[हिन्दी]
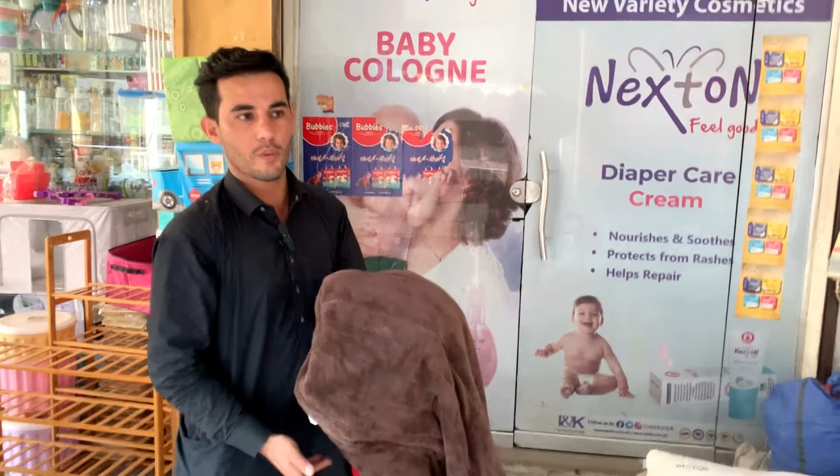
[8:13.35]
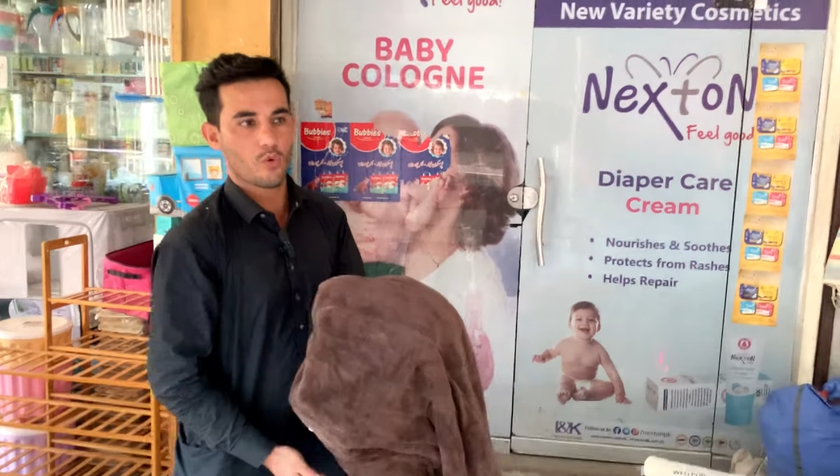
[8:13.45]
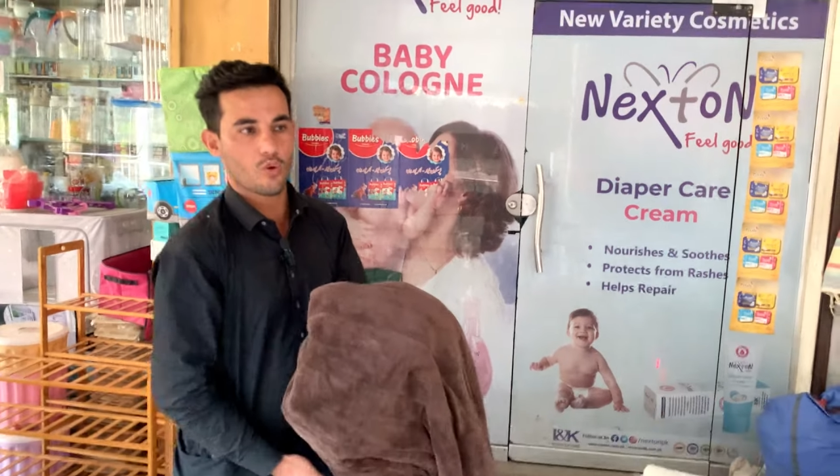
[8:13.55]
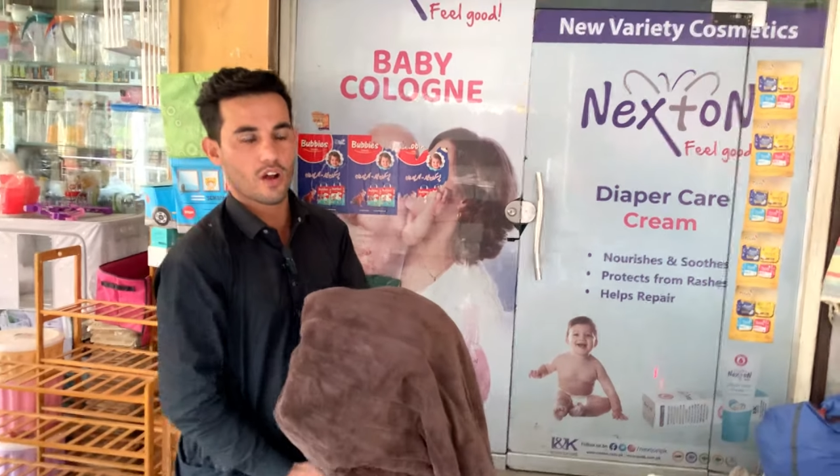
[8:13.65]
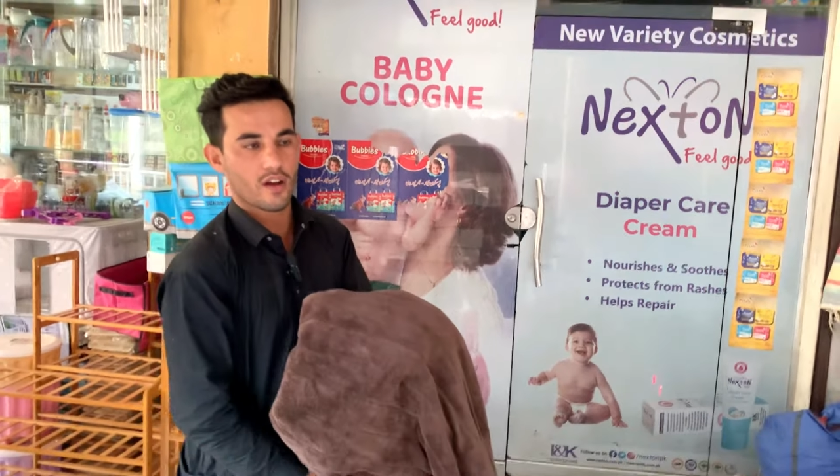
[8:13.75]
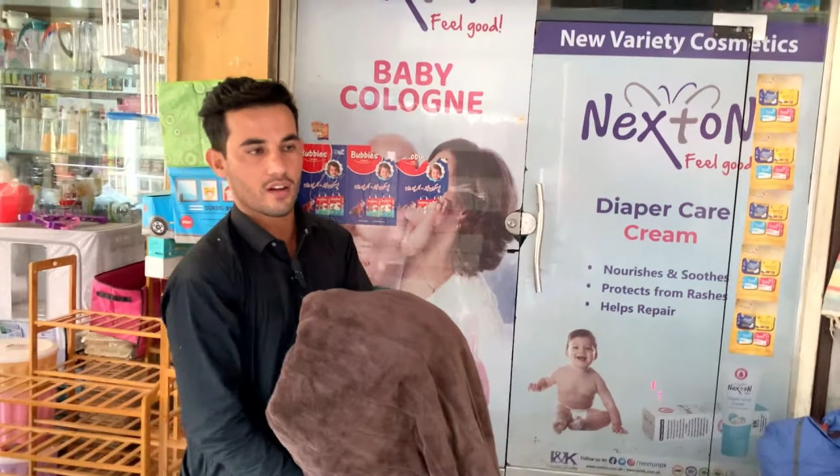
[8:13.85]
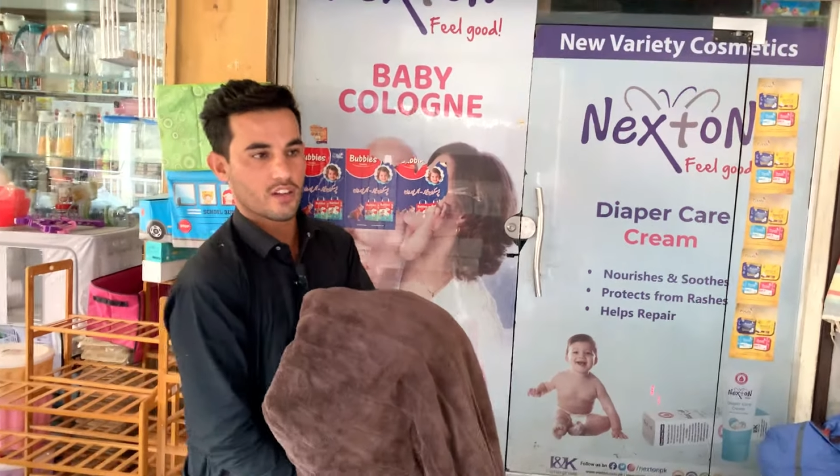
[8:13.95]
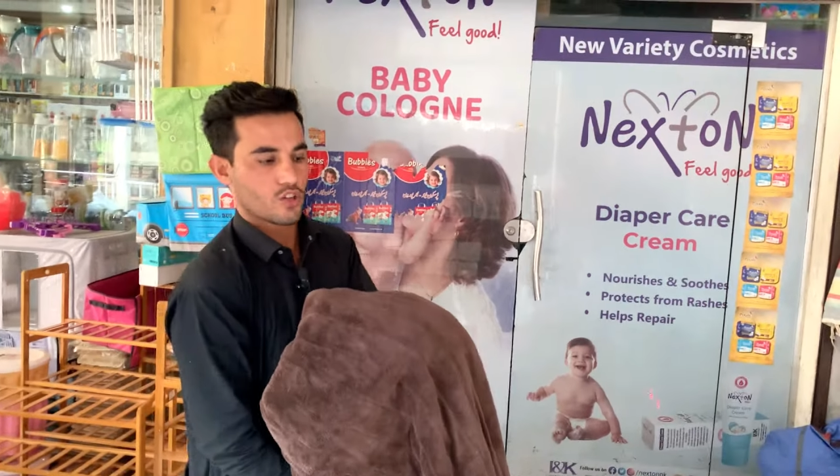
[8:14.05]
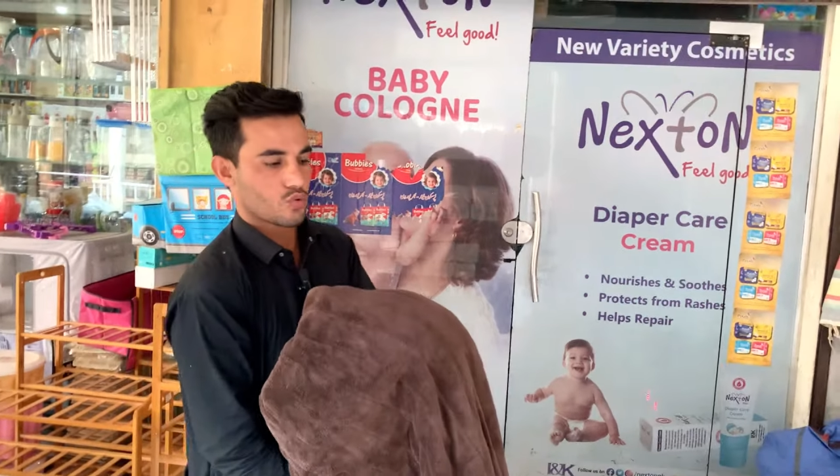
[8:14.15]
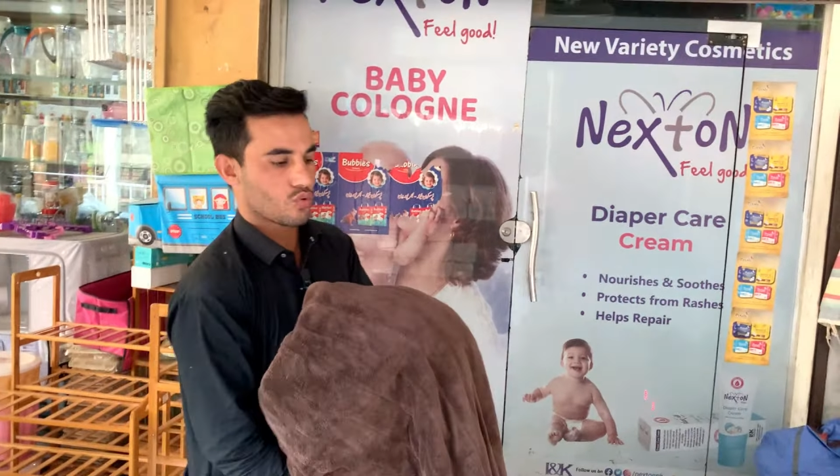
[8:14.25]
भी होगा
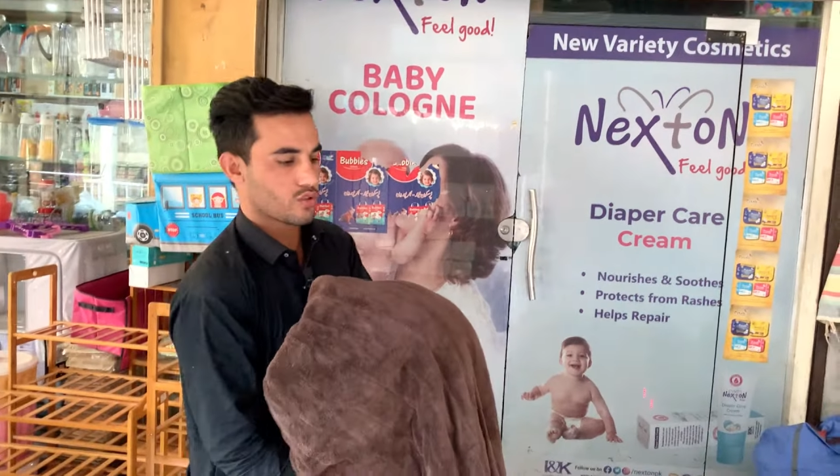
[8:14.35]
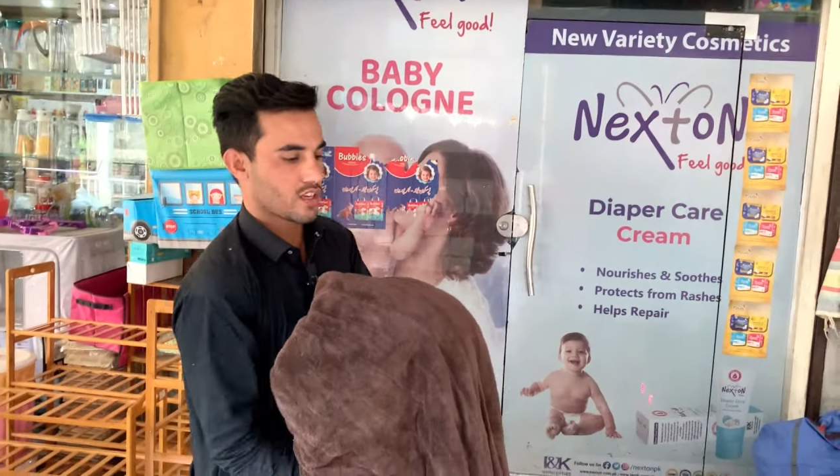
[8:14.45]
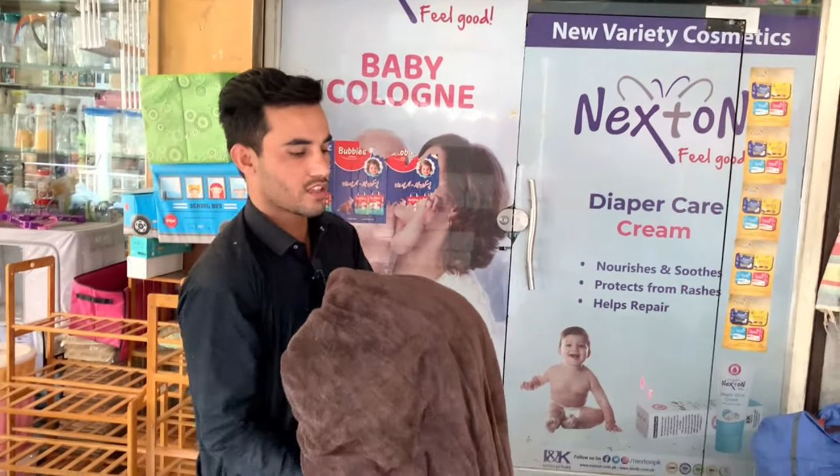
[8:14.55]
ठीक है तो